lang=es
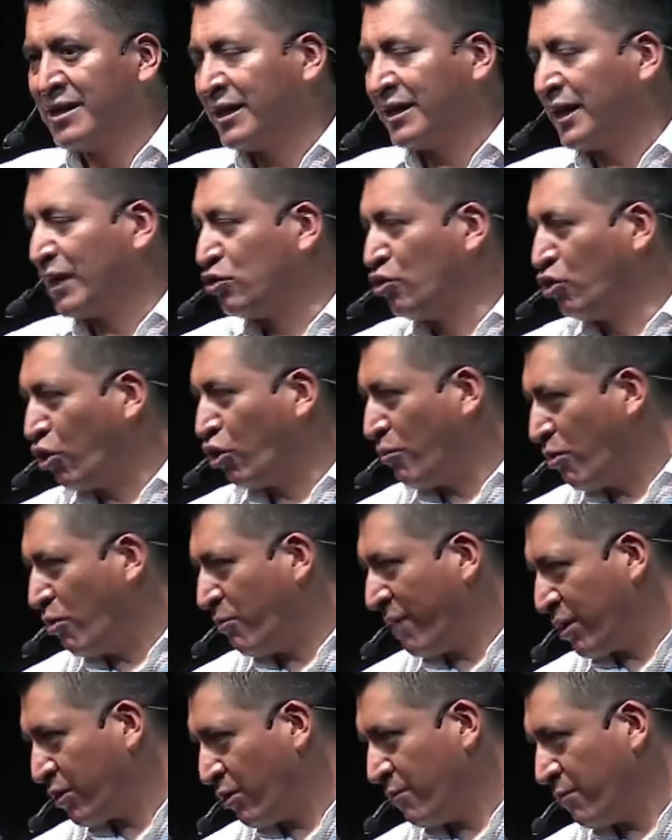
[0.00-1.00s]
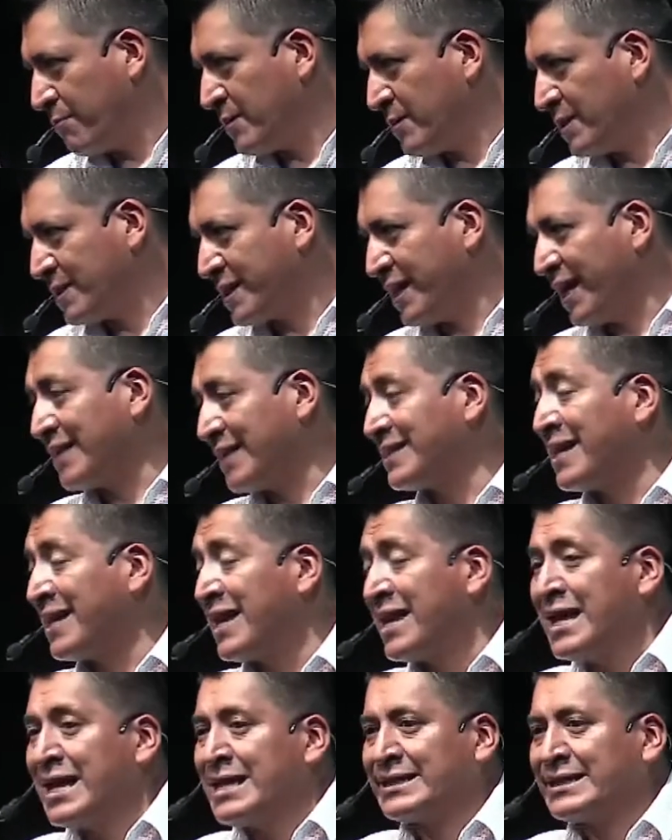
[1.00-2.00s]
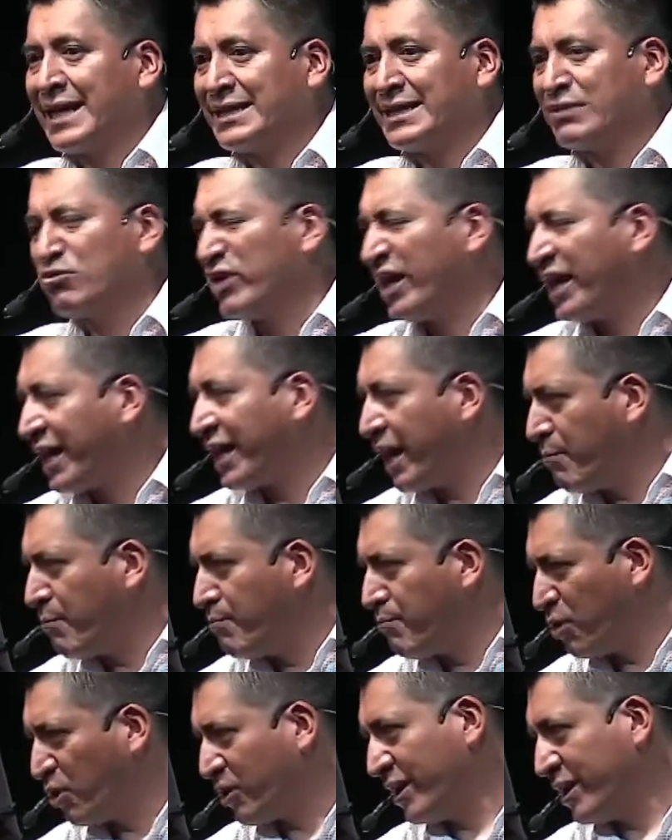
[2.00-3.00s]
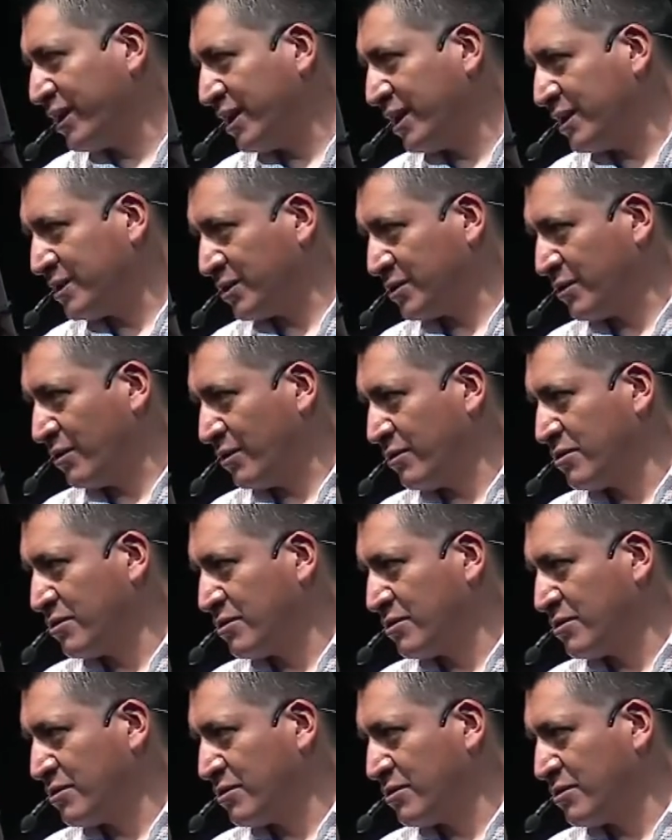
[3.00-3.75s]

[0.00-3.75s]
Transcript: que tú como varón seas, seas un ejemplo de Cristo